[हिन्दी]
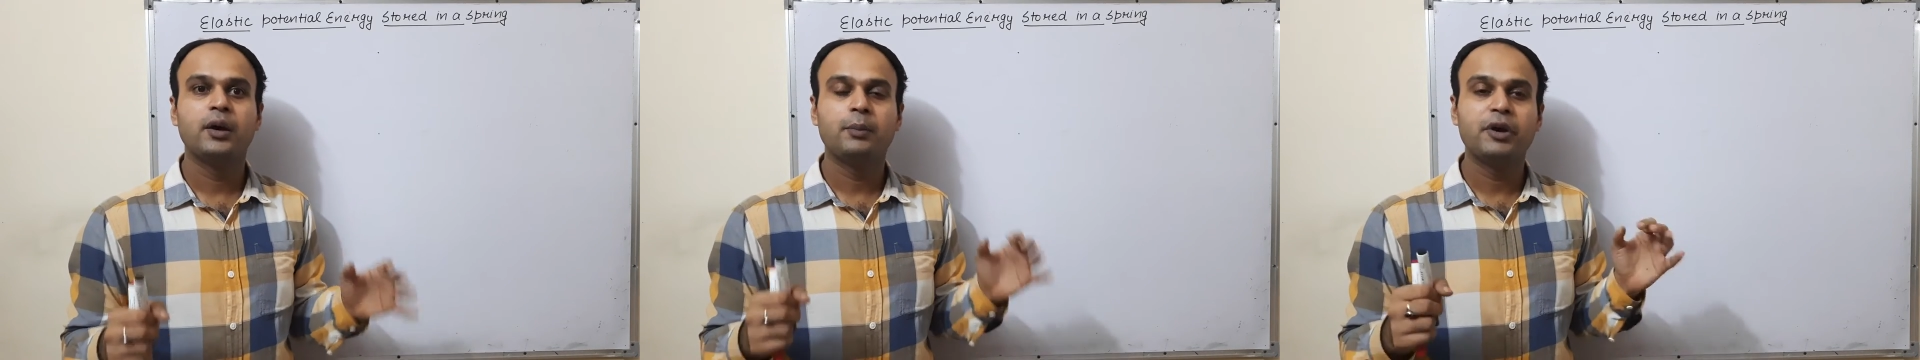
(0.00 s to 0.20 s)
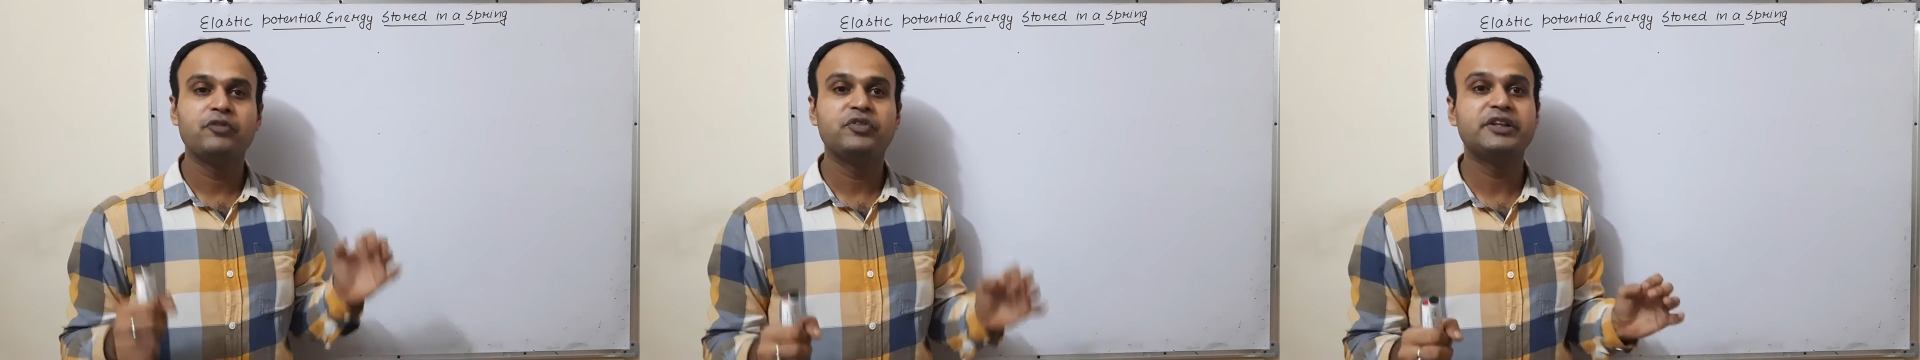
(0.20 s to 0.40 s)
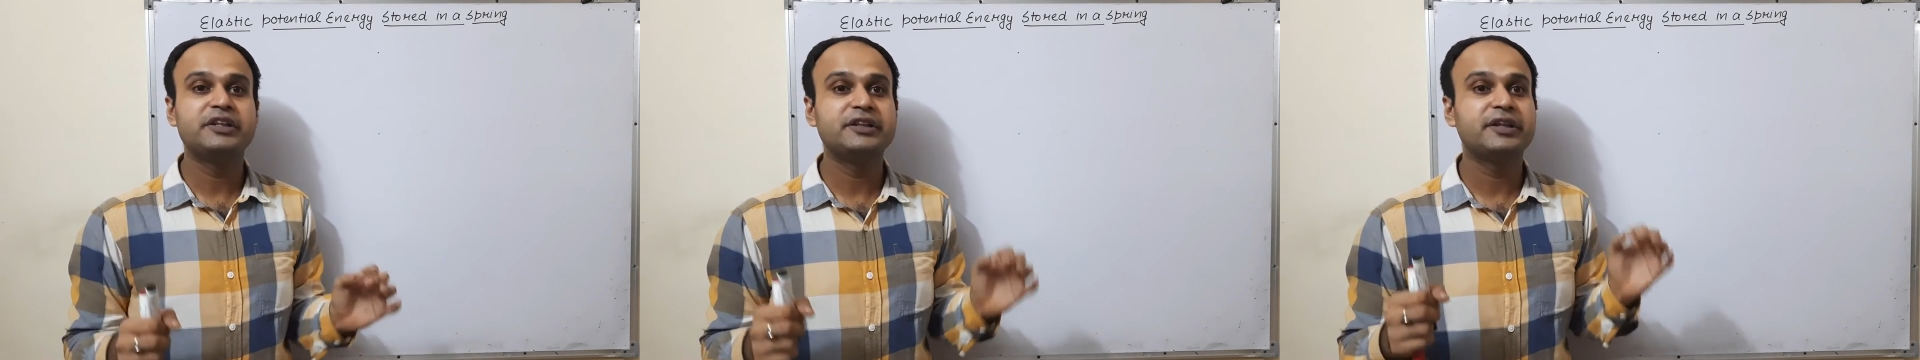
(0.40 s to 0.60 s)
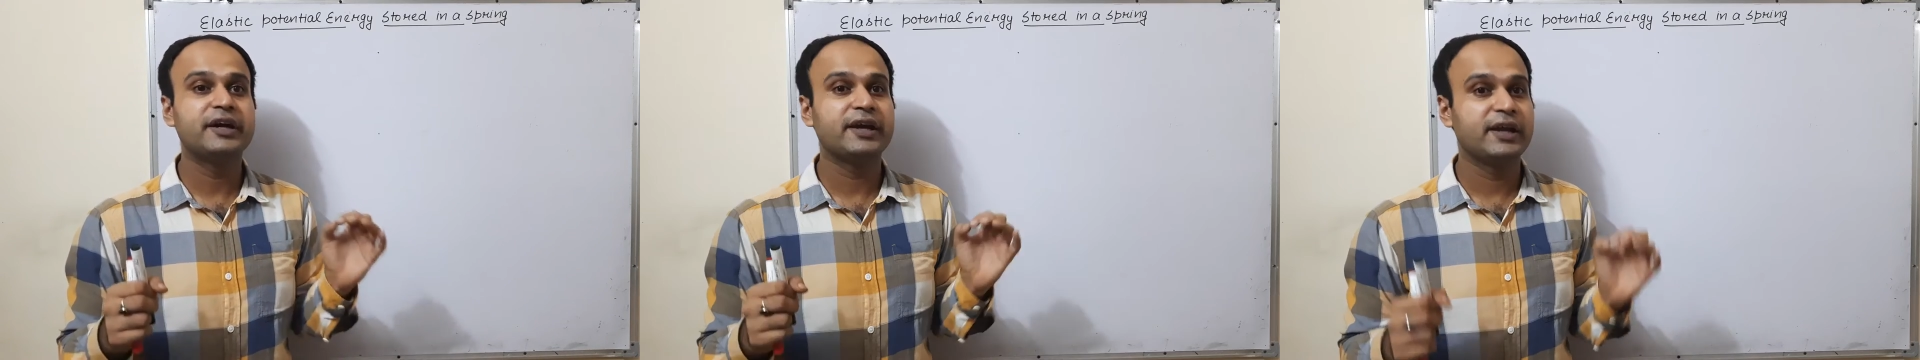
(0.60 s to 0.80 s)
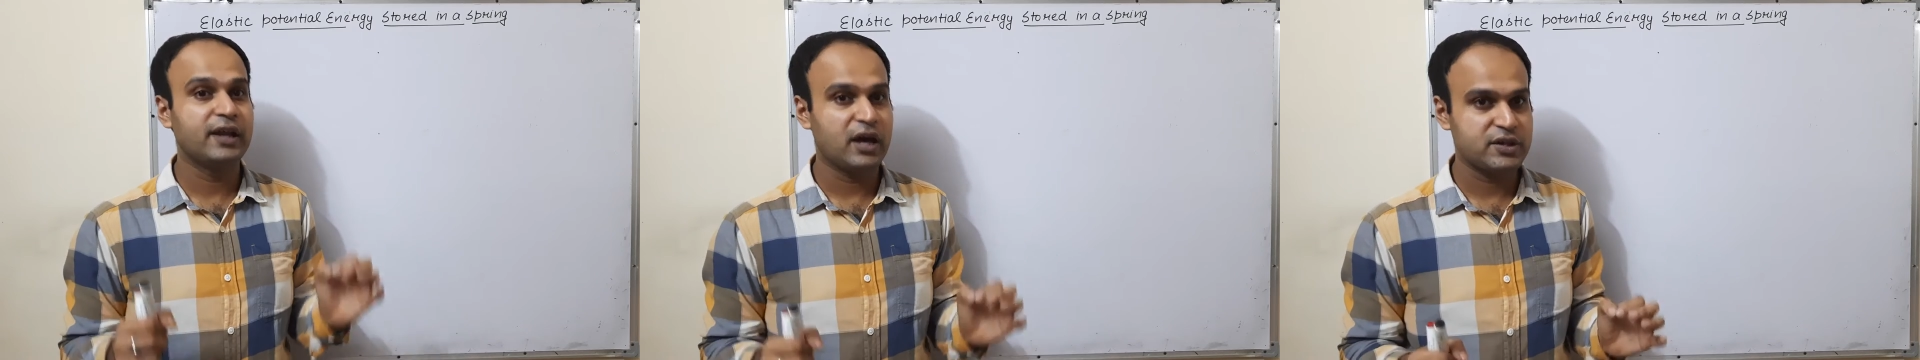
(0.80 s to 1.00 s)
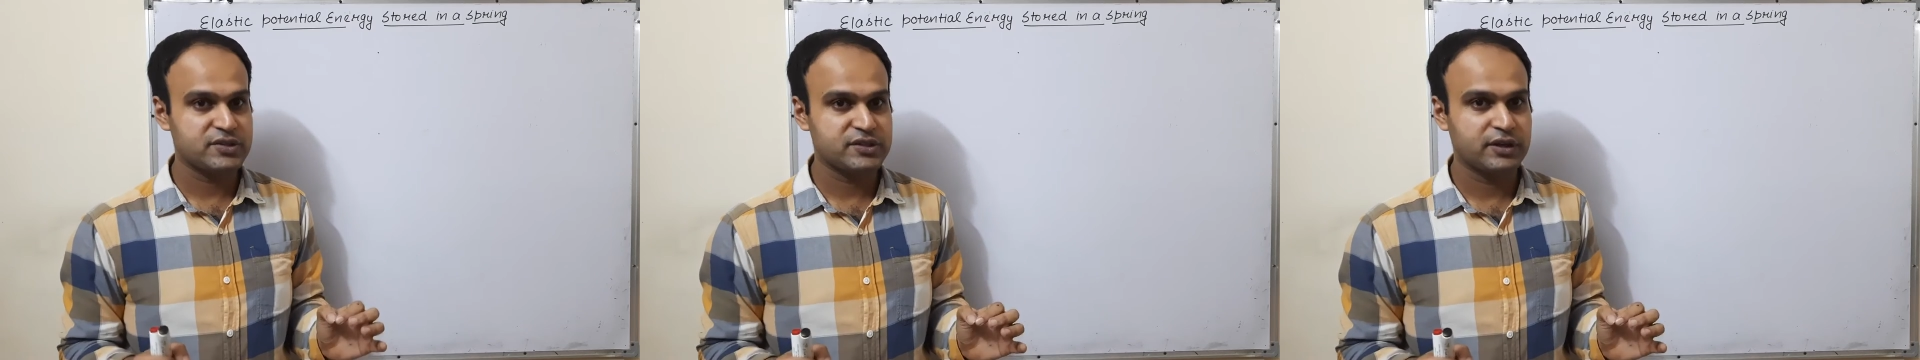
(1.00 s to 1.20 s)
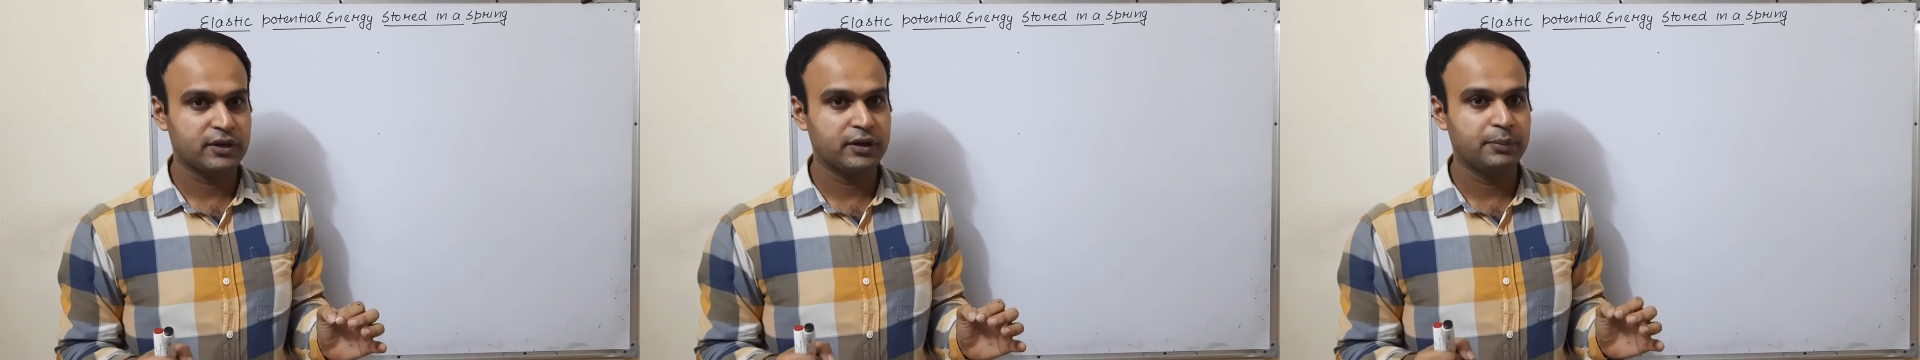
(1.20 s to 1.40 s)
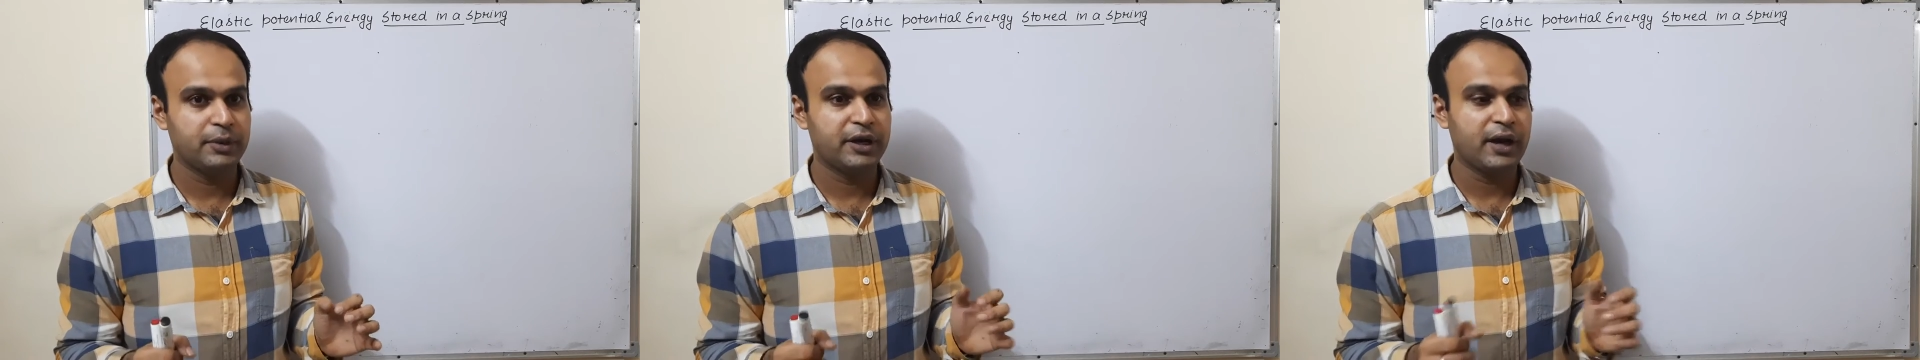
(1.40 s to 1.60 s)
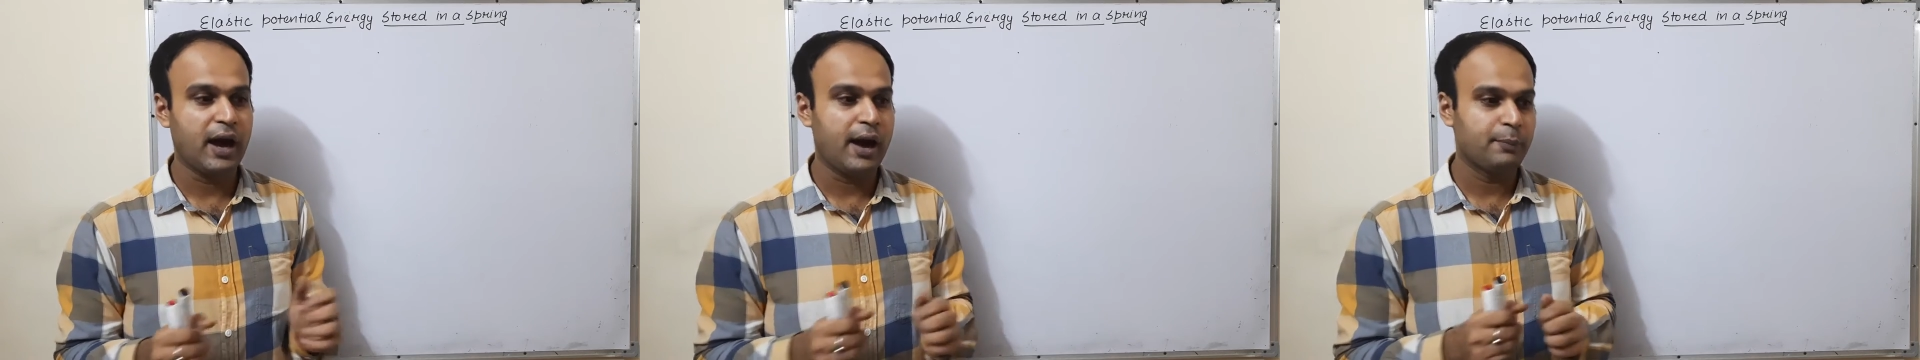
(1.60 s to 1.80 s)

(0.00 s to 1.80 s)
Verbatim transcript: बट विद इन द इलास्टिक लिमिट